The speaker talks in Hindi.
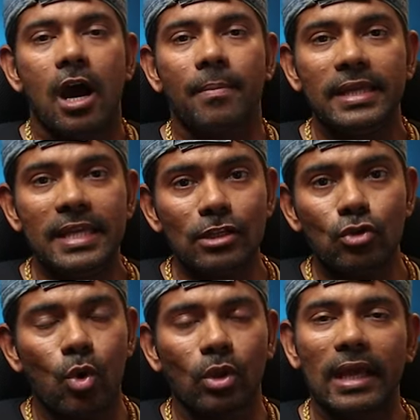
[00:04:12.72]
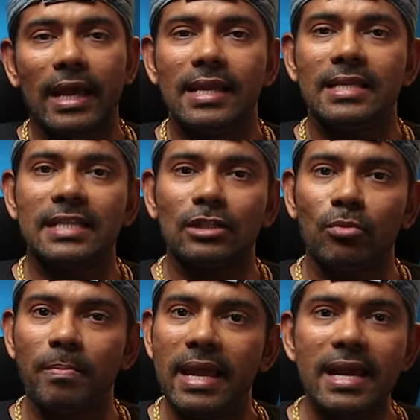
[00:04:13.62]
अब ये जो होता है इसका
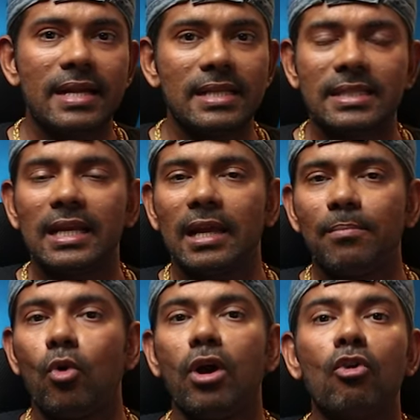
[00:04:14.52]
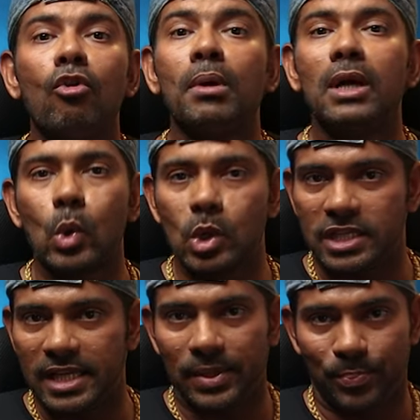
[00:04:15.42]
जो मेन रीज़न है वो है
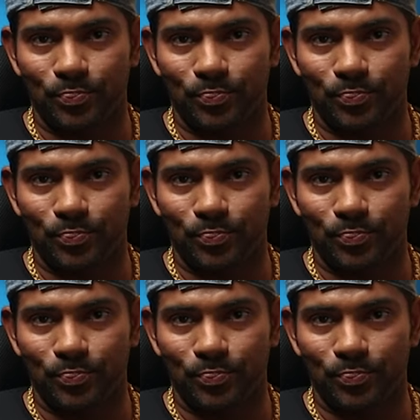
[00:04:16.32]
डोजिंग